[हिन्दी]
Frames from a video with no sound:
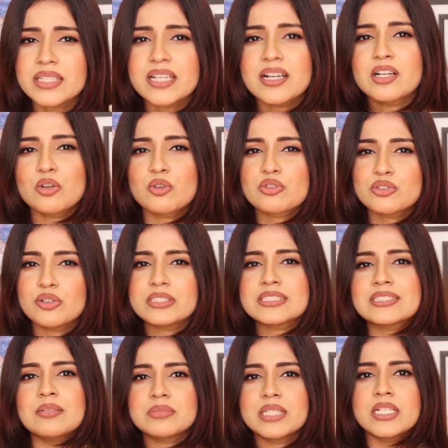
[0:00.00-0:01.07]
देखा करो शॉर्ट्स
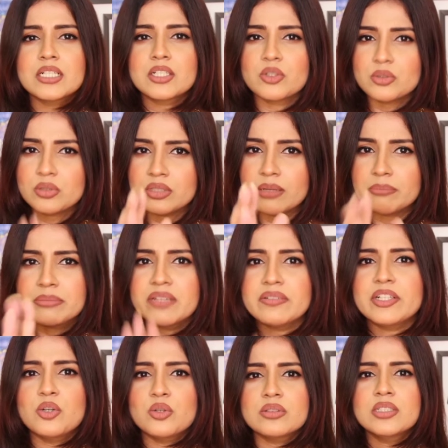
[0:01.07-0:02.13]
कम देखा करो लंबी
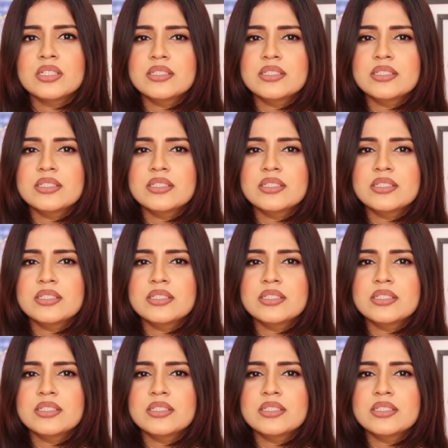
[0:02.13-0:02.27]
वीडियो